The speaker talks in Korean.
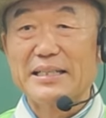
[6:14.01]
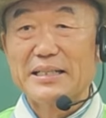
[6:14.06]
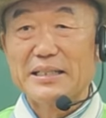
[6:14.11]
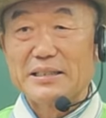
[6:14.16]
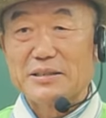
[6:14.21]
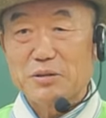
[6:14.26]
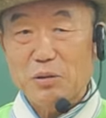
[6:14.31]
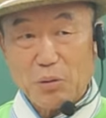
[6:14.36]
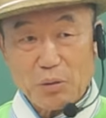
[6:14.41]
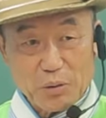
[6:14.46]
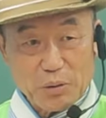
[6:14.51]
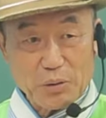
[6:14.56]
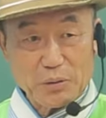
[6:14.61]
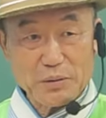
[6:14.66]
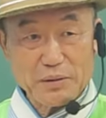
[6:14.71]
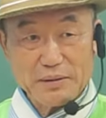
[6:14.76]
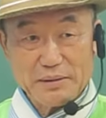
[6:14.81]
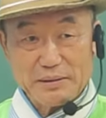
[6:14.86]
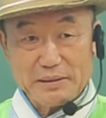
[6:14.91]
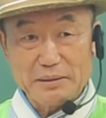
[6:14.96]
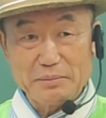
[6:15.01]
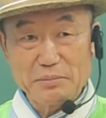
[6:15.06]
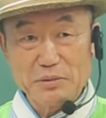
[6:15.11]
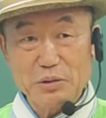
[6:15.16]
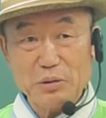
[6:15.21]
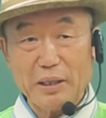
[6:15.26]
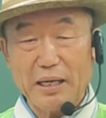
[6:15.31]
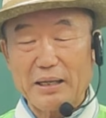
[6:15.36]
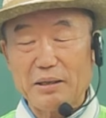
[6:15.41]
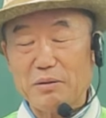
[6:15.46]
손
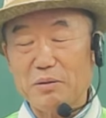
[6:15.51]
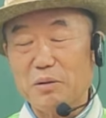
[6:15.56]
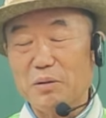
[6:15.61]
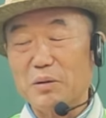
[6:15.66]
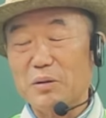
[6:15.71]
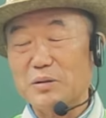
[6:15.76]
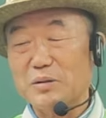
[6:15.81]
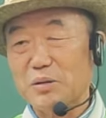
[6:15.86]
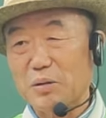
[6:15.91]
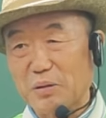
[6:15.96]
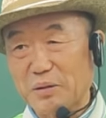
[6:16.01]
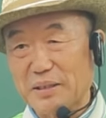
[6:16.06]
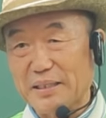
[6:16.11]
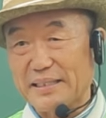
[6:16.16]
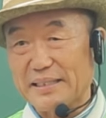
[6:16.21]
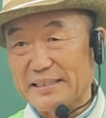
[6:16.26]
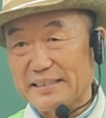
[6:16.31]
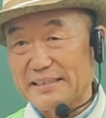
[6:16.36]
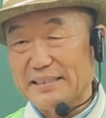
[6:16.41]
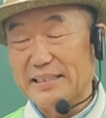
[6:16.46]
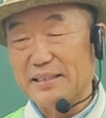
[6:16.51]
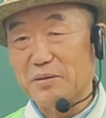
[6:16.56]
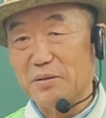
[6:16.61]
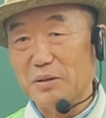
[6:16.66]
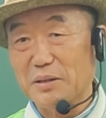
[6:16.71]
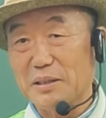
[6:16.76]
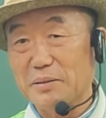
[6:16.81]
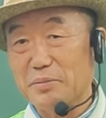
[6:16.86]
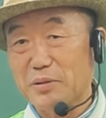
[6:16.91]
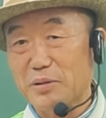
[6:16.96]
염주하고 소리
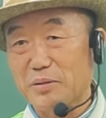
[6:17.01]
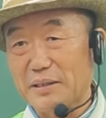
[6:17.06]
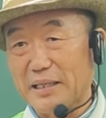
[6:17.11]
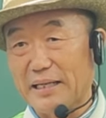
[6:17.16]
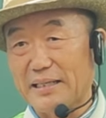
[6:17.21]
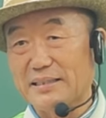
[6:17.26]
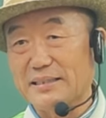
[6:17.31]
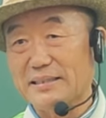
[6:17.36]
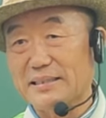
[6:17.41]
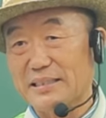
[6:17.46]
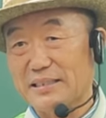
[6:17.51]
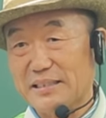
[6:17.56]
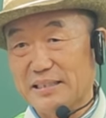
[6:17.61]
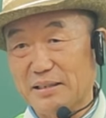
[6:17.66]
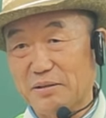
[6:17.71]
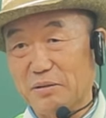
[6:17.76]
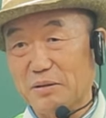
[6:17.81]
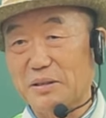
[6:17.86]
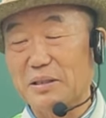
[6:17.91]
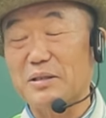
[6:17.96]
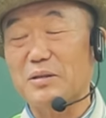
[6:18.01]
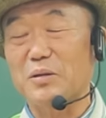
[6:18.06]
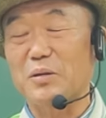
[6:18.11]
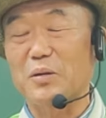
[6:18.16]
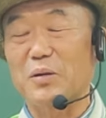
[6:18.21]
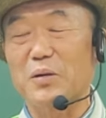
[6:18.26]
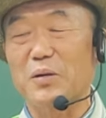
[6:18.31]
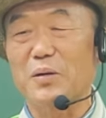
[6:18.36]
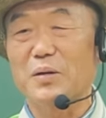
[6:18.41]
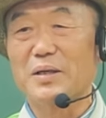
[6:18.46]
귀로 입으로 내는 것을 귀로
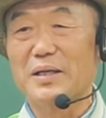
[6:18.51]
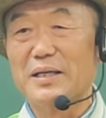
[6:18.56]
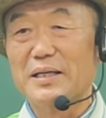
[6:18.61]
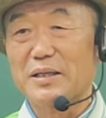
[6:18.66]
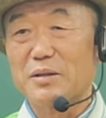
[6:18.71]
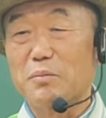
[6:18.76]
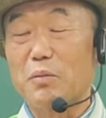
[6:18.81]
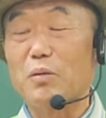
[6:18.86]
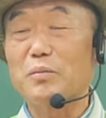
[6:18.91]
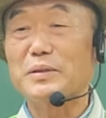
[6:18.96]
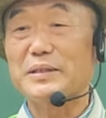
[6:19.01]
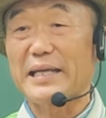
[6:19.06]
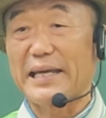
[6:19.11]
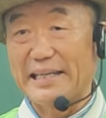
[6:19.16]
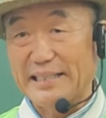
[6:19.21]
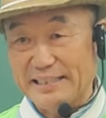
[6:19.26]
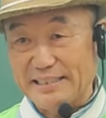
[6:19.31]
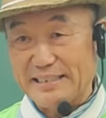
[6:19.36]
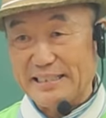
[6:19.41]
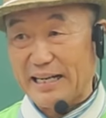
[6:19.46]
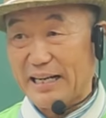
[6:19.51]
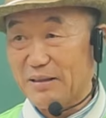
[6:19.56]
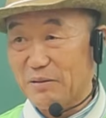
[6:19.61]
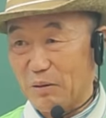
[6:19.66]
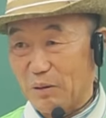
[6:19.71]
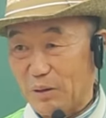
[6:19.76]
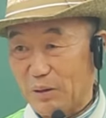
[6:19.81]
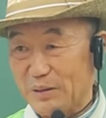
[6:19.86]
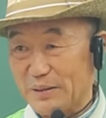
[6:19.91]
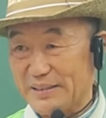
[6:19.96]
듣고 몸은 행위를
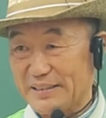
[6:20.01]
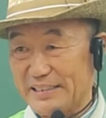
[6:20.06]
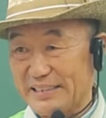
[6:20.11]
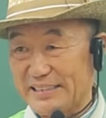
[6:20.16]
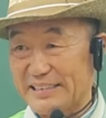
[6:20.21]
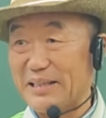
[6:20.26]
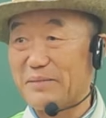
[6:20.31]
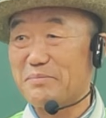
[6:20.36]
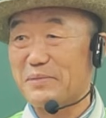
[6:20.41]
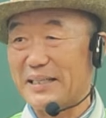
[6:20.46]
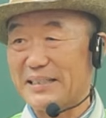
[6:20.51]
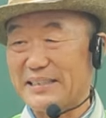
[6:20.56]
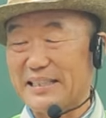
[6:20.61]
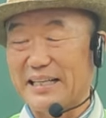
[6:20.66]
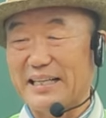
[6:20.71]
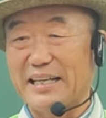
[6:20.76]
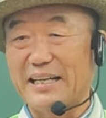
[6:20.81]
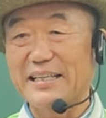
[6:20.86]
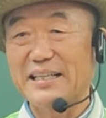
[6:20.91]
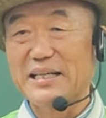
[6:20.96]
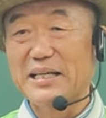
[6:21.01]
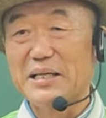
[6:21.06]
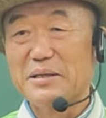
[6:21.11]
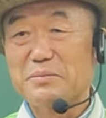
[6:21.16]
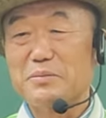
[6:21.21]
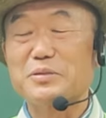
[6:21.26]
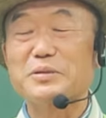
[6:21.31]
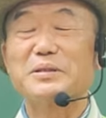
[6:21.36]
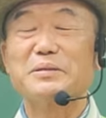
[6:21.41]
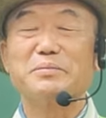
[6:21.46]
하고 삼박자가
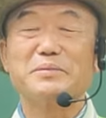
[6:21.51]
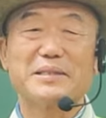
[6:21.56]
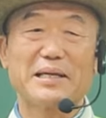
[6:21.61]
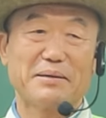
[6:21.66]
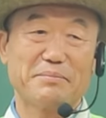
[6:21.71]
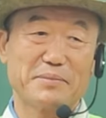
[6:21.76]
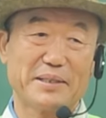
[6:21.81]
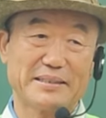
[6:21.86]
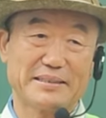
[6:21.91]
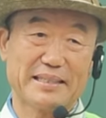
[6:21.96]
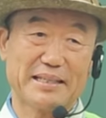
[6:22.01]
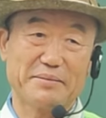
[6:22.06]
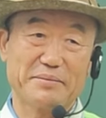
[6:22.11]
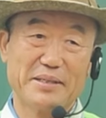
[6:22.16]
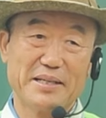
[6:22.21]
무심삼매선